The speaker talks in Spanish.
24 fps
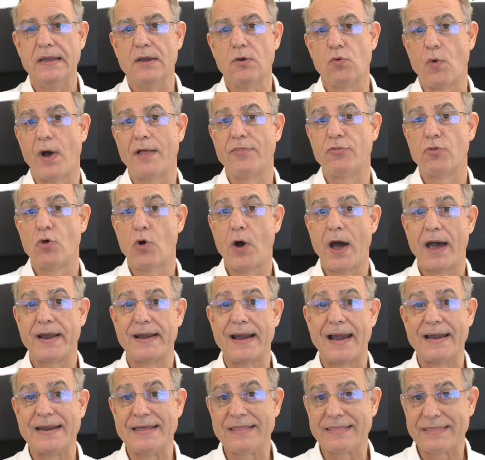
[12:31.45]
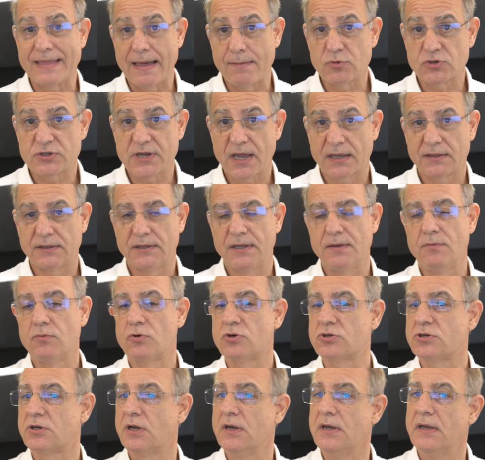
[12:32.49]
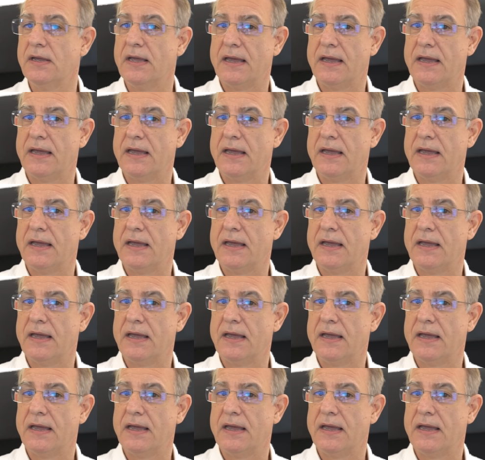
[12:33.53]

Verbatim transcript: Cuando analizamos activos,